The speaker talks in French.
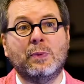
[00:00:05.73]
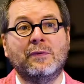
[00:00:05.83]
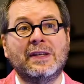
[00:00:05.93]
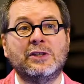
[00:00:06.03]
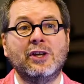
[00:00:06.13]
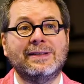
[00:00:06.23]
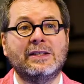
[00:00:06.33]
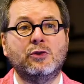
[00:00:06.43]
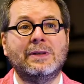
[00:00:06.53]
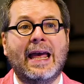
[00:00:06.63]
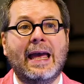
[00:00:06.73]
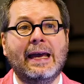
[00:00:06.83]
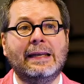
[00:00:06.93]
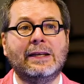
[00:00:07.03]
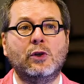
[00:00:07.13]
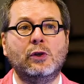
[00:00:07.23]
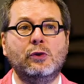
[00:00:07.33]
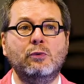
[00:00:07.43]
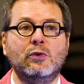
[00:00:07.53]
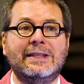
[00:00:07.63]
professeur titulaire à l'École
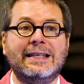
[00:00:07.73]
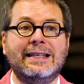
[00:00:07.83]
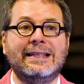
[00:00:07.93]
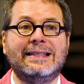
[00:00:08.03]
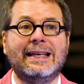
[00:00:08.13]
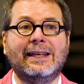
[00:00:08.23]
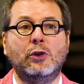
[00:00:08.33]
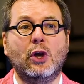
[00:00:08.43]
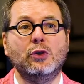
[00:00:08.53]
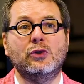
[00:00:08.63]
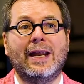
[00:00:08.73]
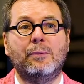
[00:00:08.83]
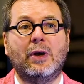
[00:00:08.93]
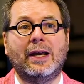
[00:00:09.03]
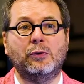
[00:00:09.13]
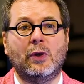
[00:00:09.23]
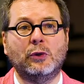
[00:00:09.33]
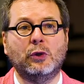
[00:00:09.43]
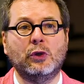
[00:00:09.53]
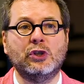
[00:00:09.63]
de musique et directeur du laboratoire
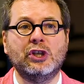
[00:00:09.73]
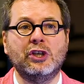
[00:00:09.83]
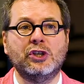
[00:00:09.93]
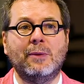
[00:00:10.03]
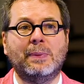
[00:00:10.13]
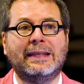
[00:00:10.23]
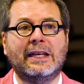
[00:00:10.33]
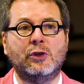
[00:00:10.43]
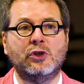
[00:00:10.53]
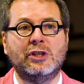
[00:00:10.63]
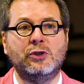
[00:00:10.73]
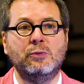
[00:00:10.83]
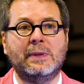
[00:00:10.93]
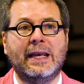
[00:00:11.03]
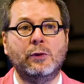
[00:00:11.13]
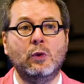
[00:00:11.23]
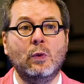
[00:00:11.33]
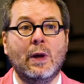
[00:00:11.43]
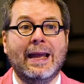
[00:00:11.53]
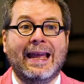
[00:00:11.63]
de recherche en pédagogie du piano
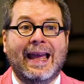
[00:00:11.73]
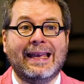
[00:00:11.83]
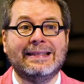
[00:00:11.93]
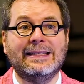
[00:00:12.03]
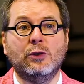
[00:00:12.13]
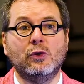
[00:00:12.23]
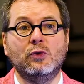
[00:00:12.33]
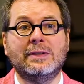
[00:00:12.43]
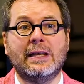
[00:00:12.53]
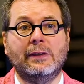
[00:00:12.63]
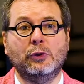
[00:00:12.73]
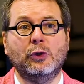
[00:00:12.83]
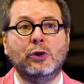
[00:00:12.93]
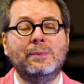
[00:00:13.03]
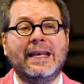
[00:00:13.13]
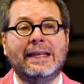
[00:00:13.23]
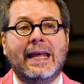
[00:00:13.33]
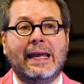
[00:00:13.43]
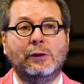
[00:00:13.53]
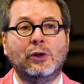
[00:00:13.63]
ainsi que du Centre de
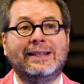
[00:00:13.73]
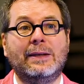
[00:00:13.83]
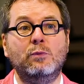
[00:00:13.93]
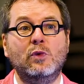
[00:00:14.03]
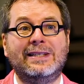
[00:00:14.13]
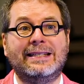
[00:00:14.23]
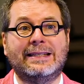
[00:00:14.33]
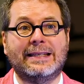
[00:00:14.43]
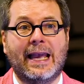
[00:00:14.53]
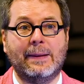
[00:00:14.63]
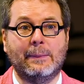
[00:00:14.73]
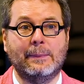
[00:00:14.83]
bien-être des musiciens.